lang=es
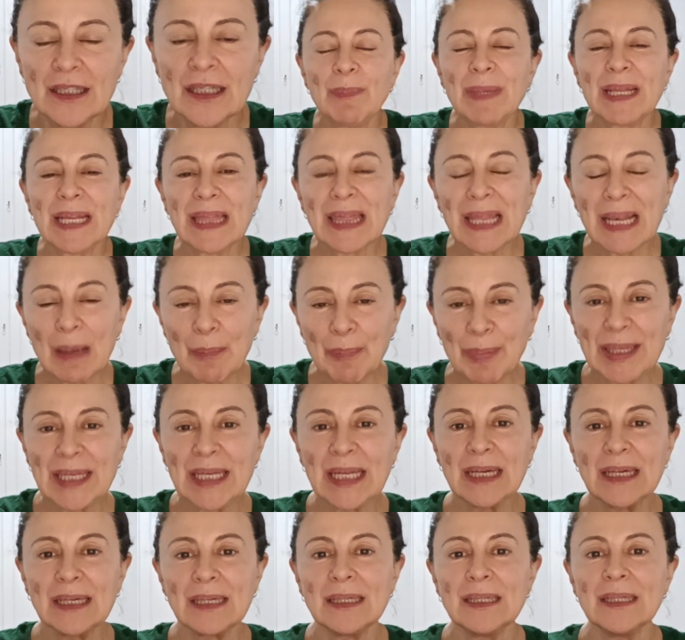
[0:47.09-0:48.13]
¿Merece la
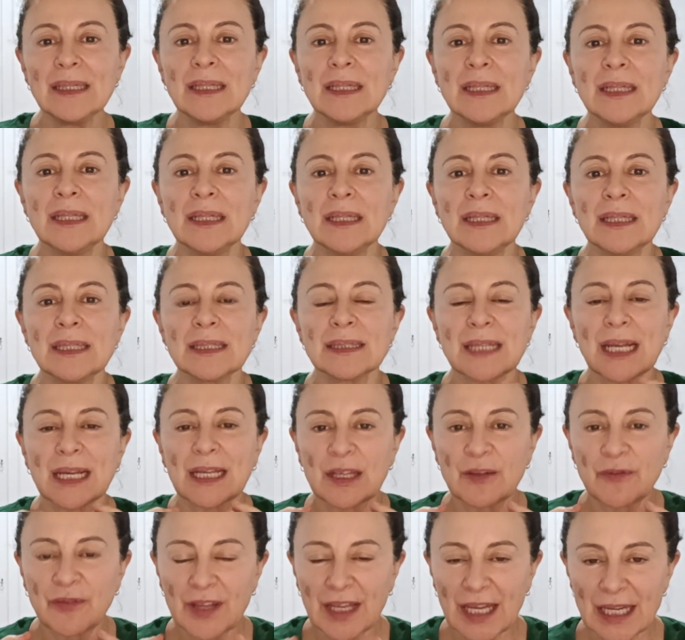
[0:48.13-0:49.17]
pena
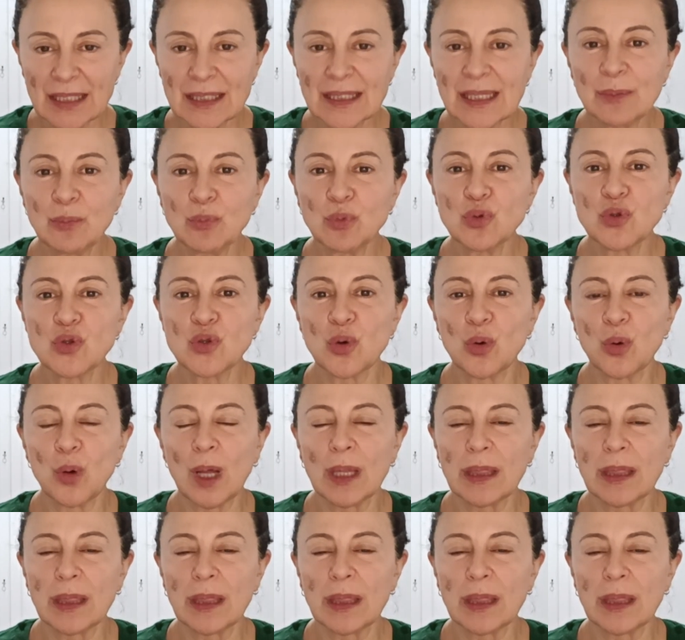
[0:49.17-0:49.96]
sacrificarse mucho,